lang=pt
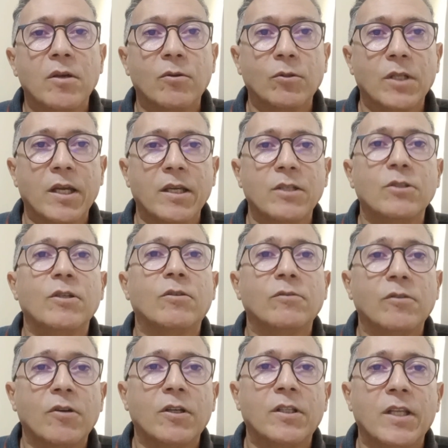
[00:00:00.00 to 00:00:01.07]
ou da região
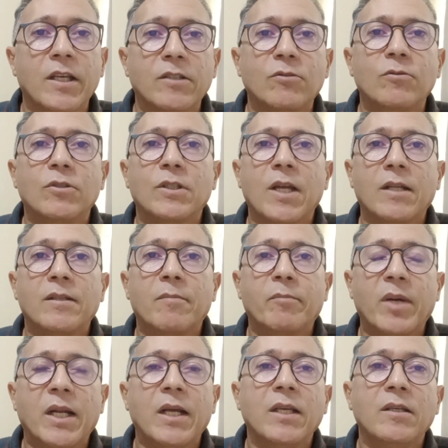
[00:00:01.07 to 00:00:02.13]
nordeste do estado da
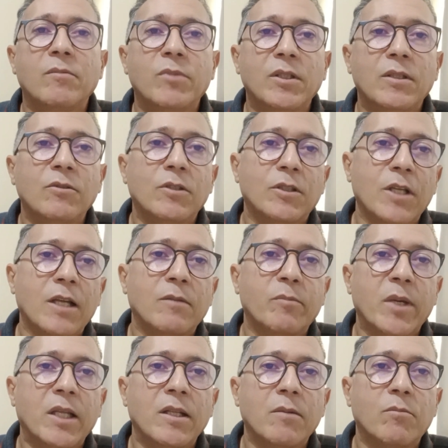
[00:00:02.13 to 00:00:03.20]
Paraíba e do estado de
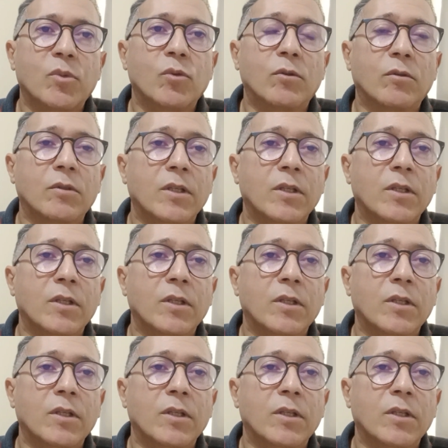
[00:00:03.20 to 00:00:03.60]
Pernambuco.